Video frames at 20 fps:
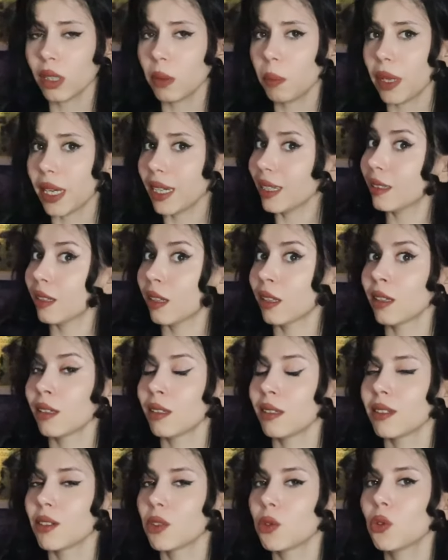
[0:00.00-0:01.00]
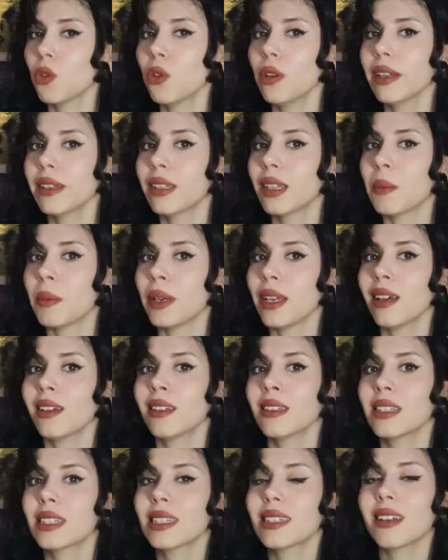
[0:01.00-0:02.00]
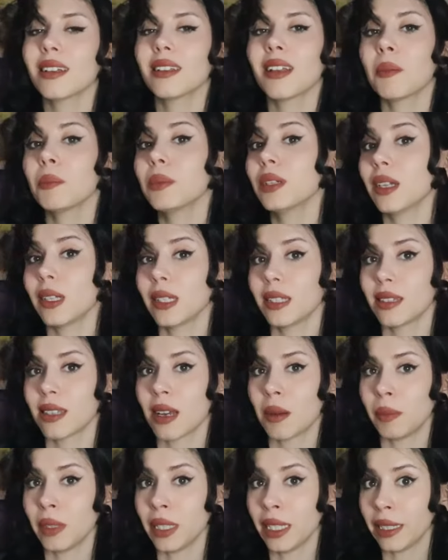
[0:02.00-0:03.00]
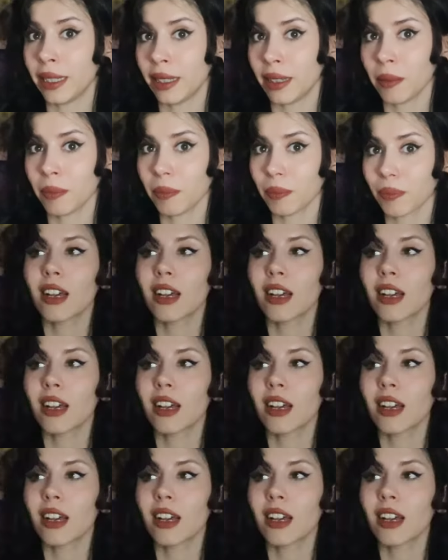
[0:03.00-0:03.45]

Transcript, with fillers: de pek tanındığı söylenemeyen sıradan bir ressamla ilgili.